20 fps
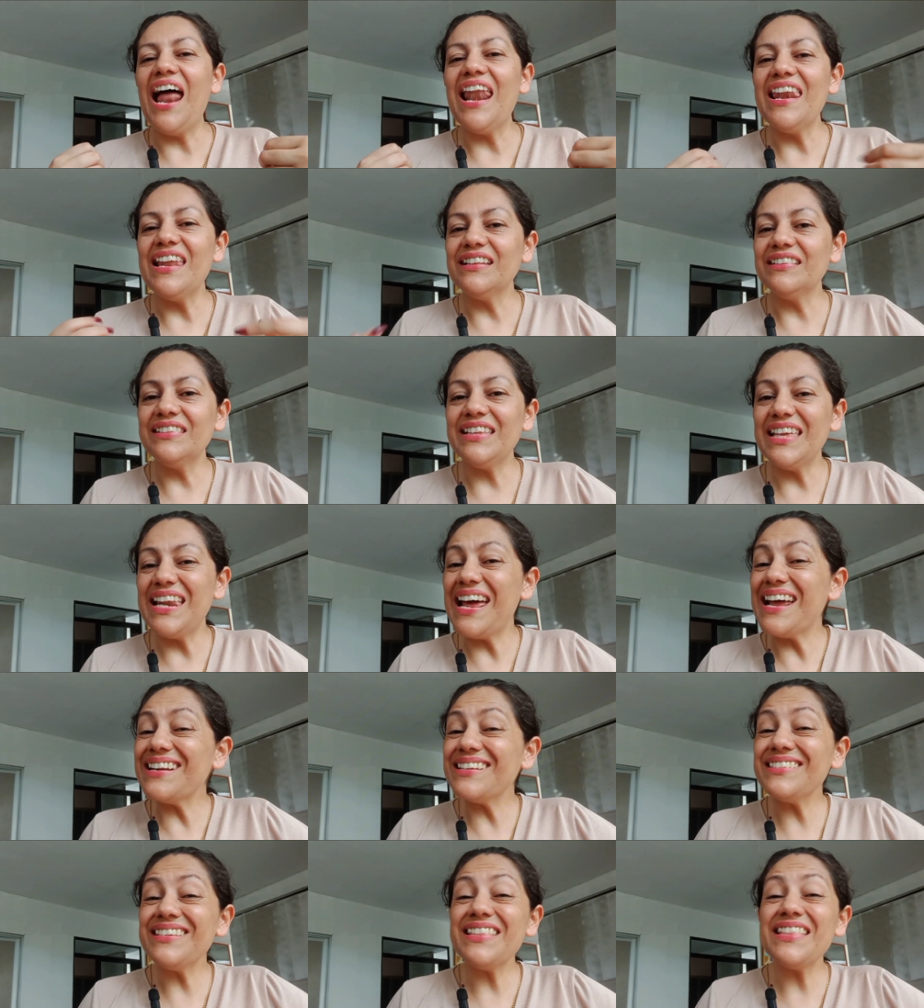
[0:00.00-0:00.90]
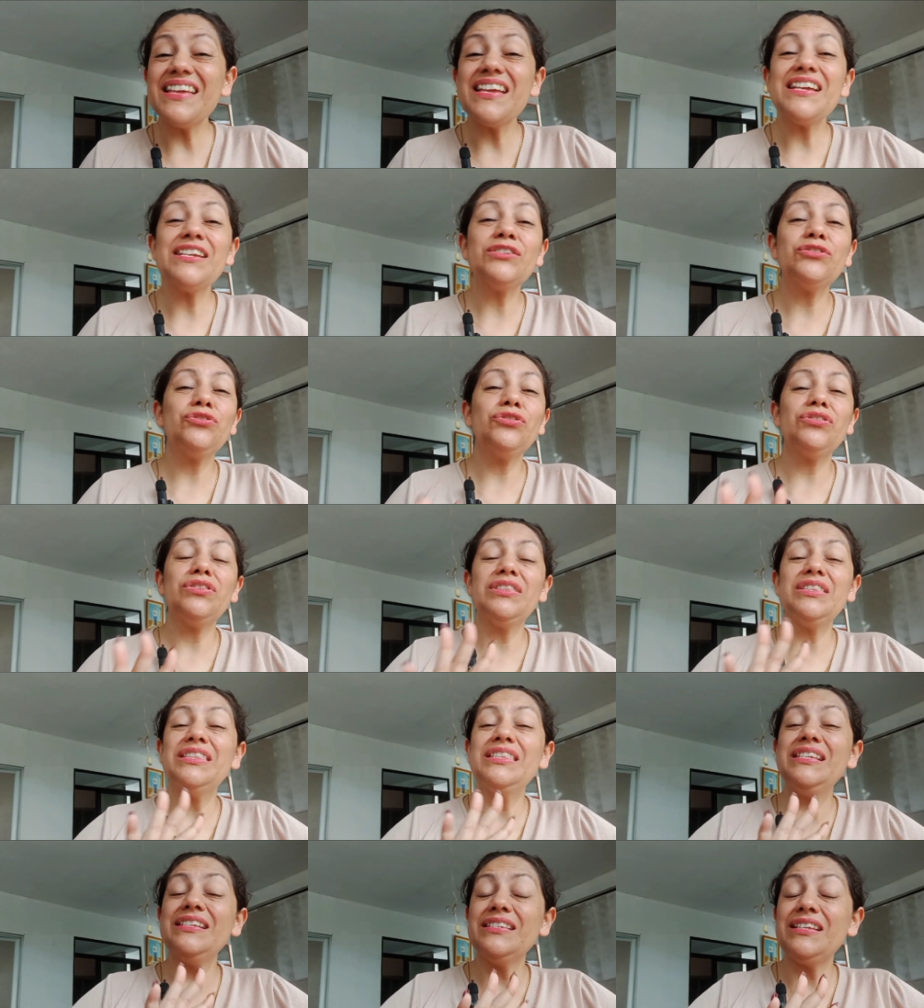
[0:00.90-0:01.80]
Al enterarse de esto,
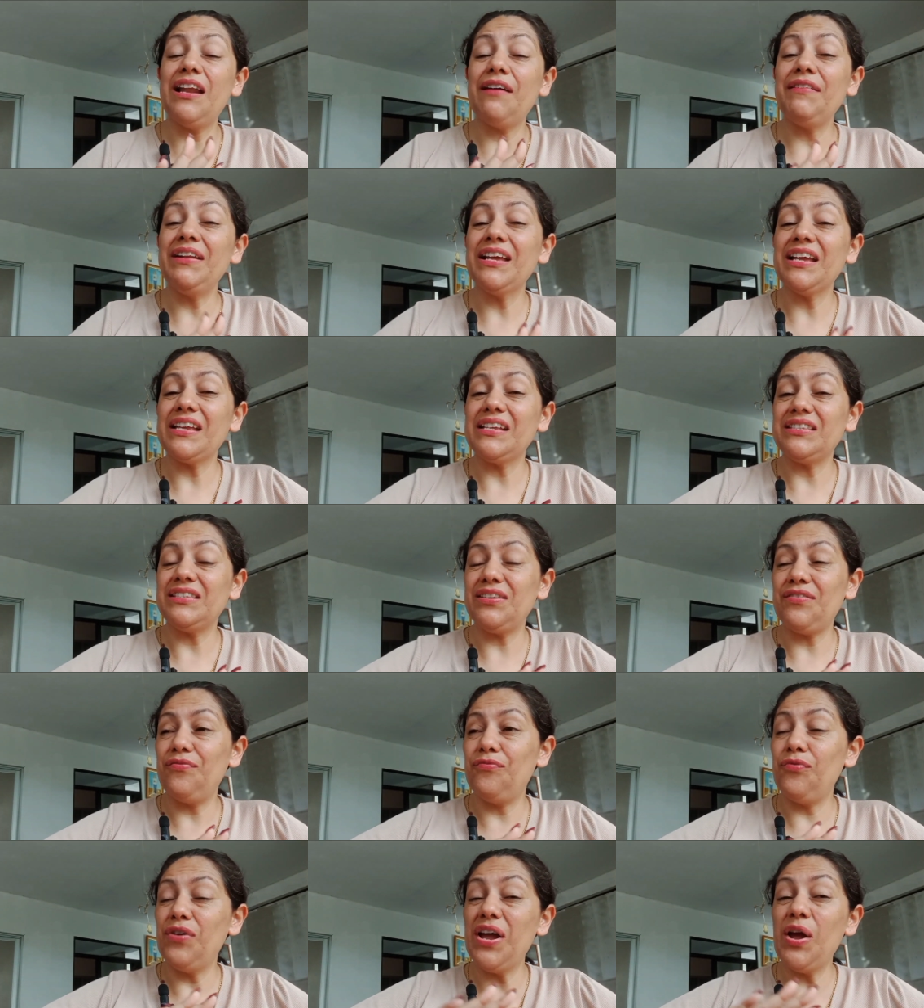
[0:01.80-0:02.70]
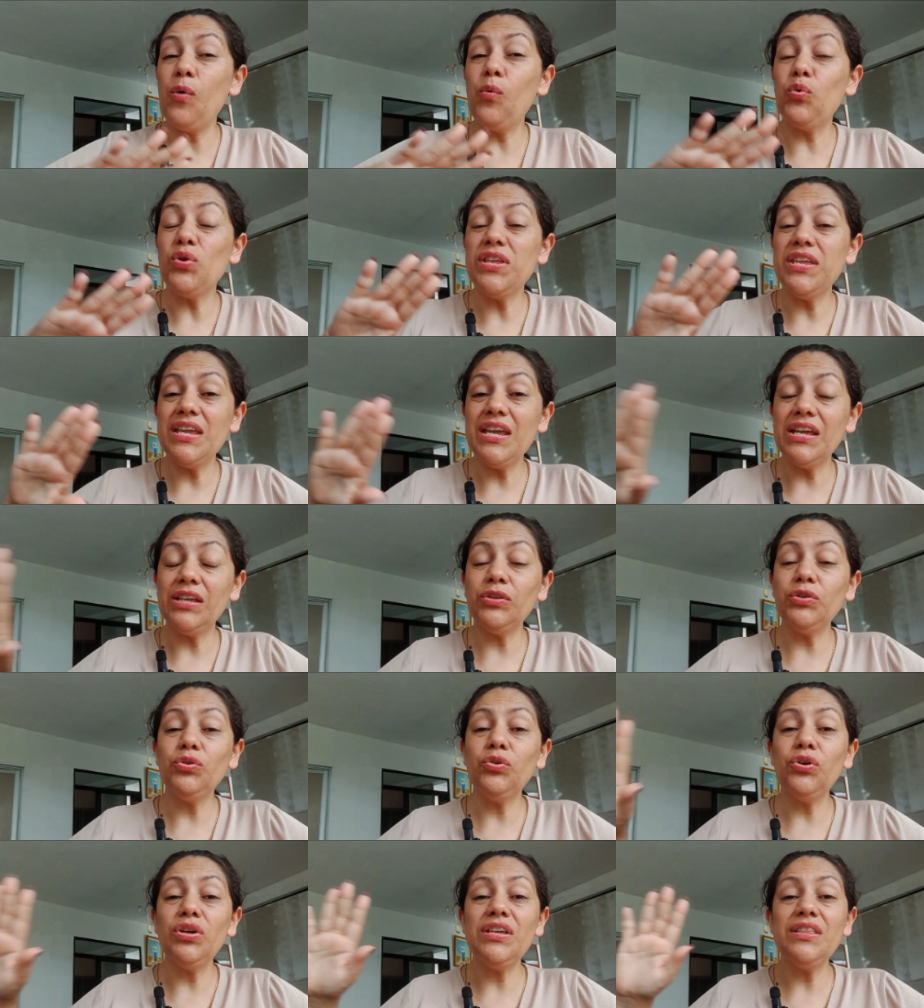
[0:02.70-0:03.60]
dice la Biblia que se fue
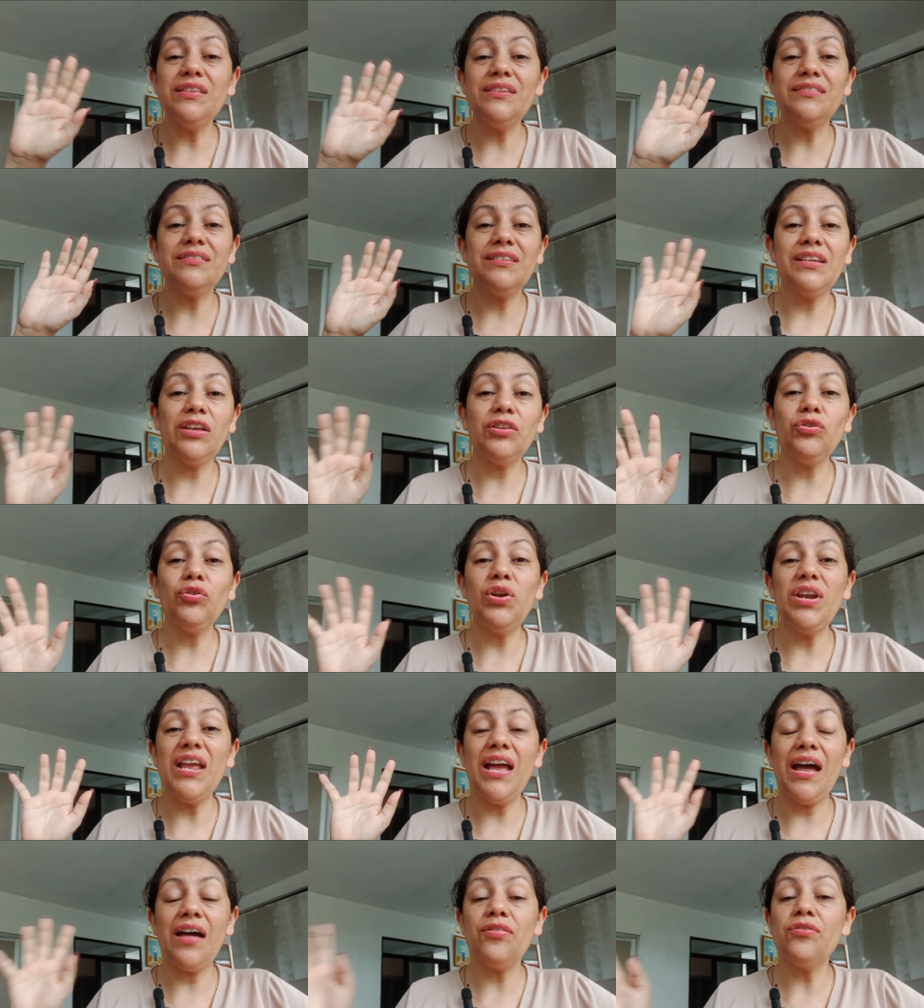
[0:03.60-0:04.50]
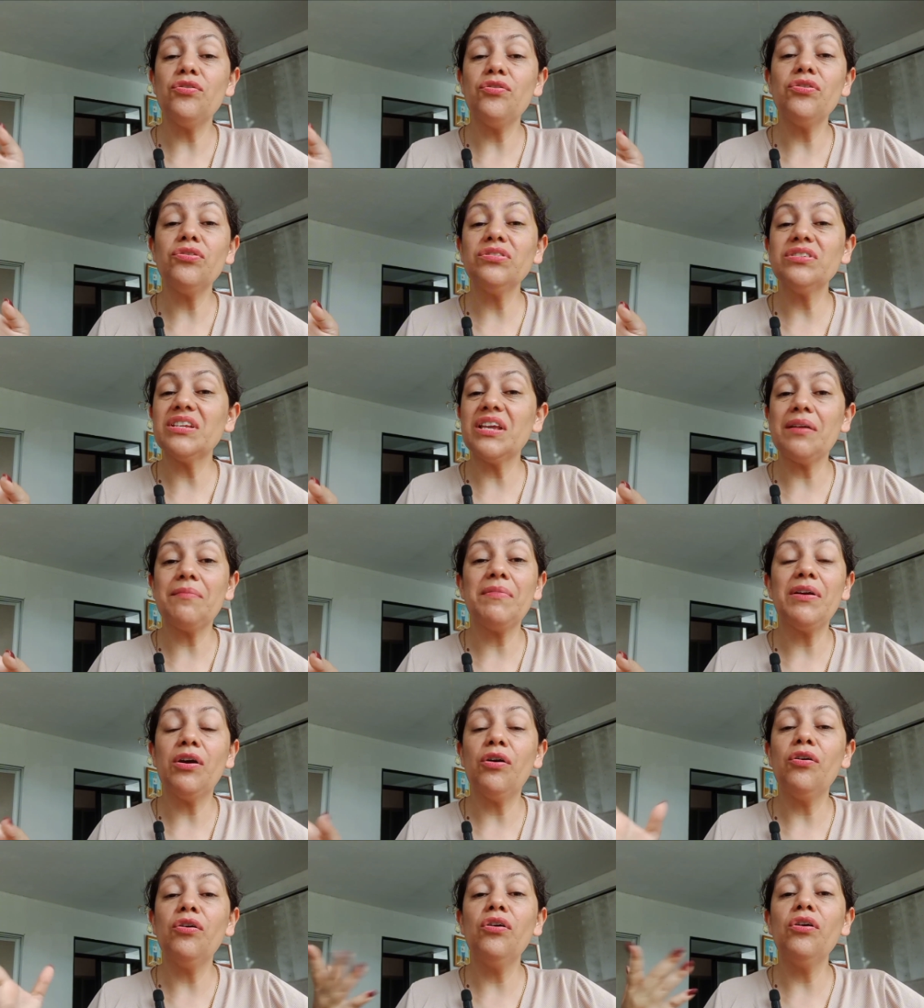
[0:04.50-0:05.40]
huyendo y diciéndole a Dios que
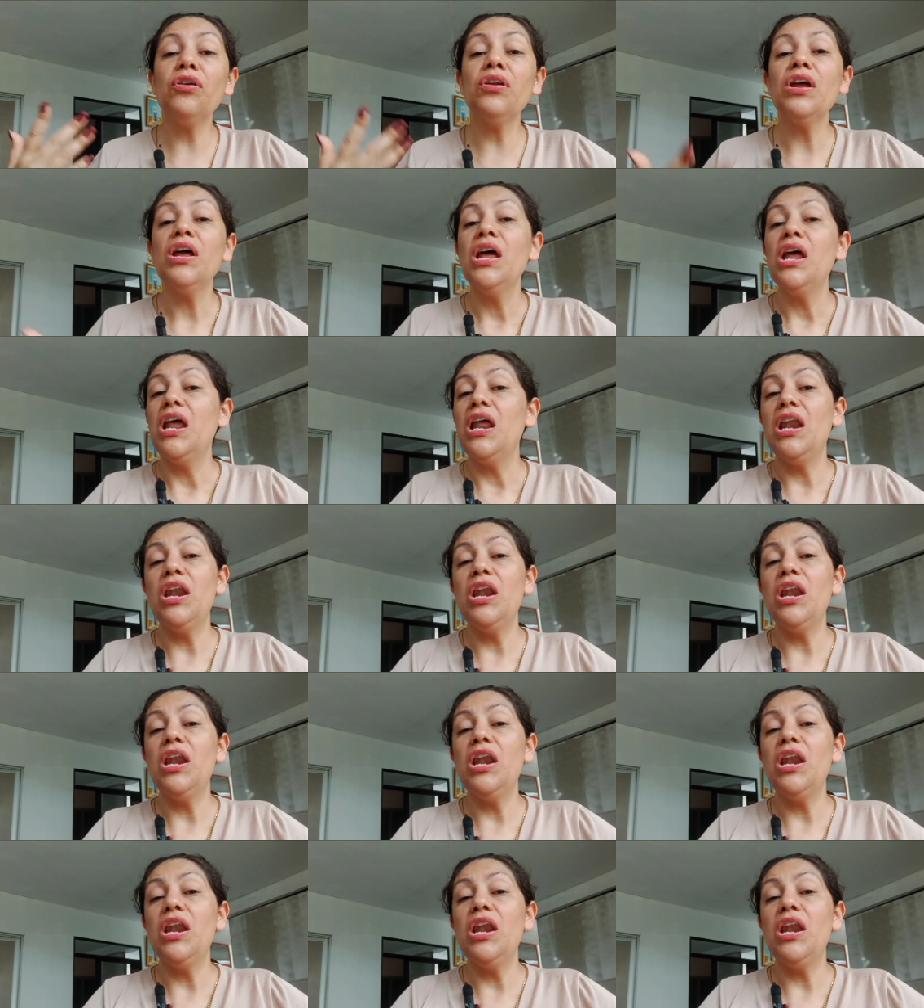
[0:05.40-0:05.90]
mejor